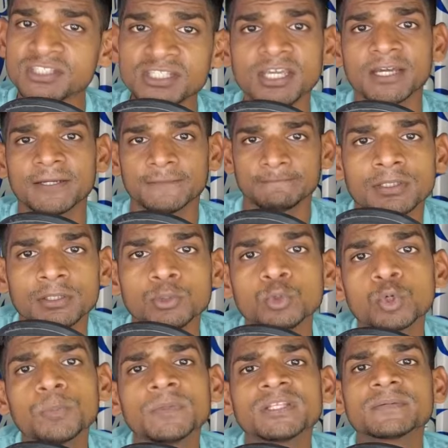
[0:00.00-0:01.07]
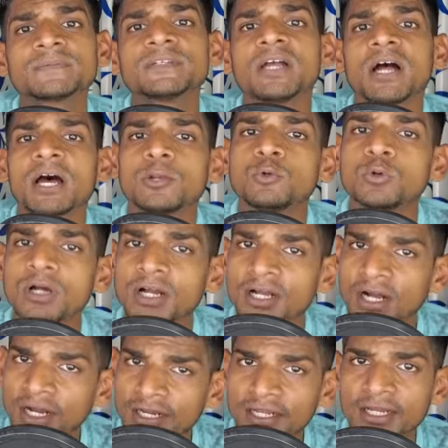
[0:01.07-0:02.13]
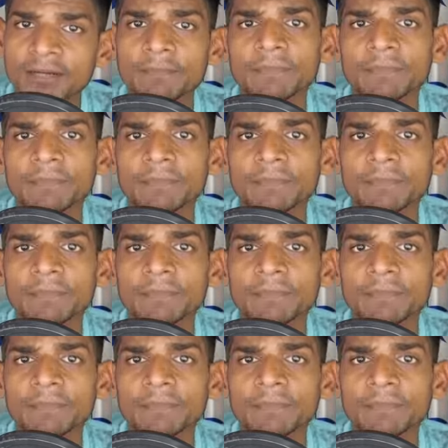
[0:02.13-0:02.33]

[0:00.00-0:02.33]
सी है यूरोप में जब से आलू का खाने का